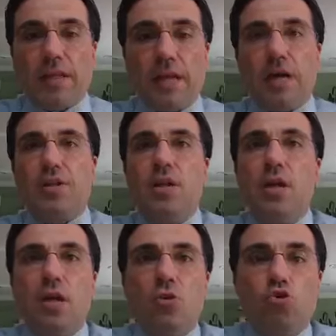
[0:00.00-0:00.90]
tarde,
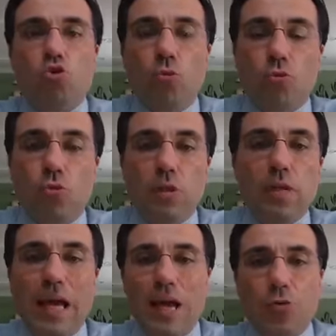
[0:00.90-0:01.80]
sobre o
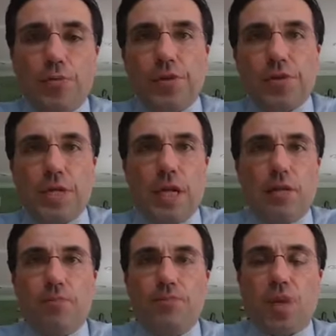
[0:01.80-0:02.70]
legado
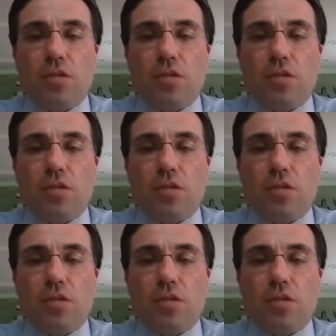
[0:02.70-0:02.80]
paternal.